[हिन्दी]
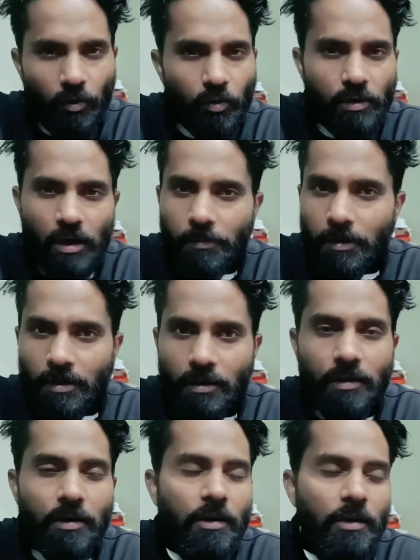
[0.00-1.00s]
व्लॉग नहीं आ पा
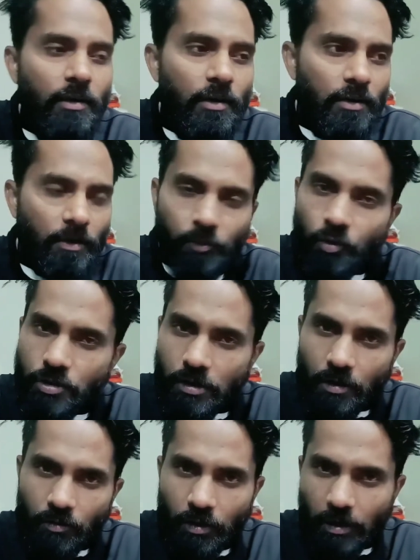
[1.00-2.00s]
रहा था लेकिन अब कोशिश
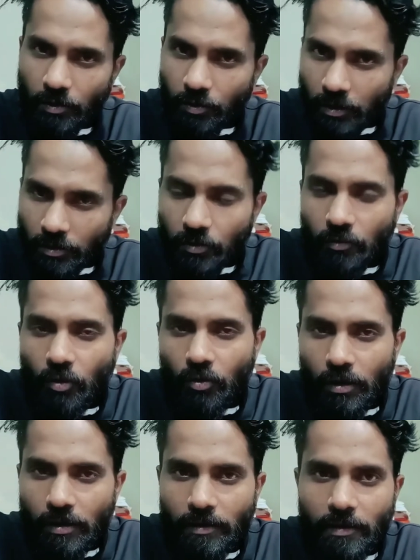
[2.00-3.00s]
करूँगा कंटिन्यू कंटिन्यू
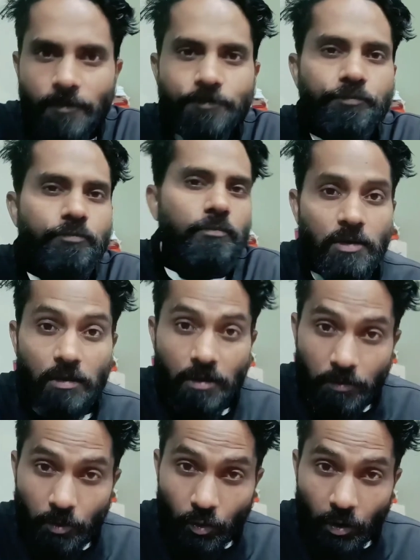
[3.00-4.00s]
व्लॉग करने की
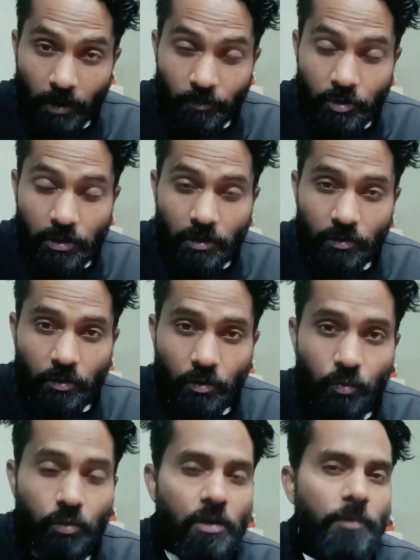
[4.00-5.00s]
जितने भी लोग आप मुझे देखते
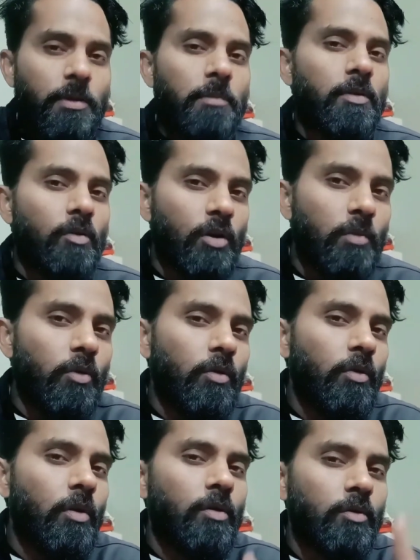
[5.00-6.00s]
हो उन सबसे मैं सॉरी
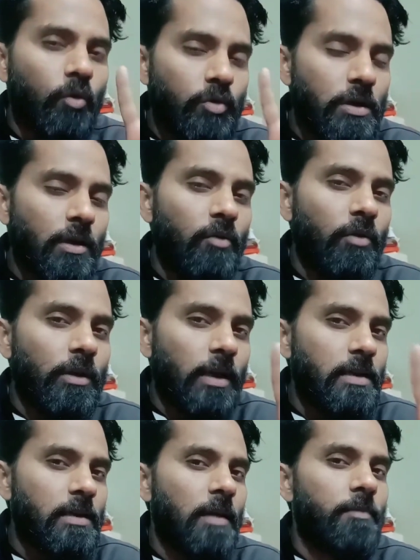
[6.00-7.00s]
बोलूँगा और कोशिश करूँगा
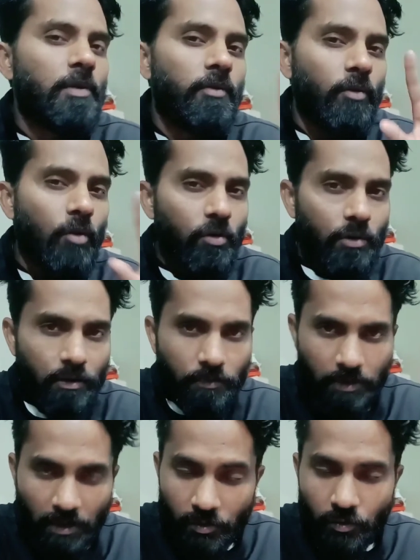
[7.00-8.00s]
नेक्स्ट टाइम से व्लॉग
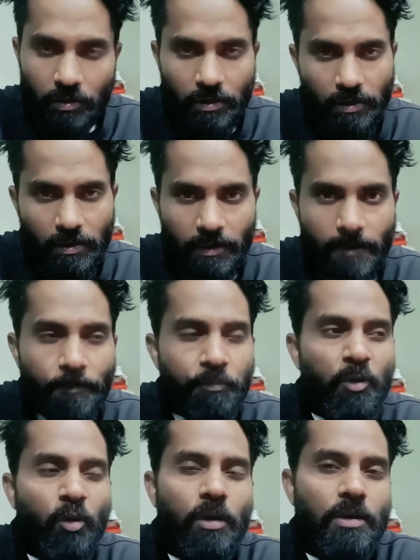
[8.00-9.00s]
कंटिन्यू करने की
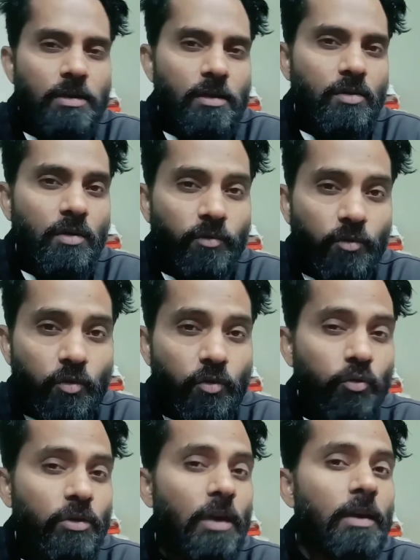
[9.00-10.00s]
और अच्छे अच्छे व्यू
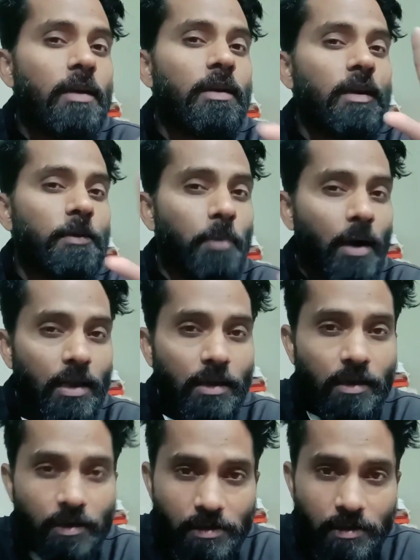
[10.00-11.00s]
उत्तराखंड की पहाड़ी
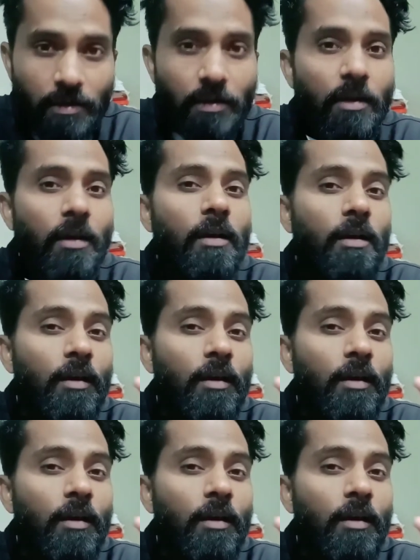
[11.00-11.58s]
कल्चर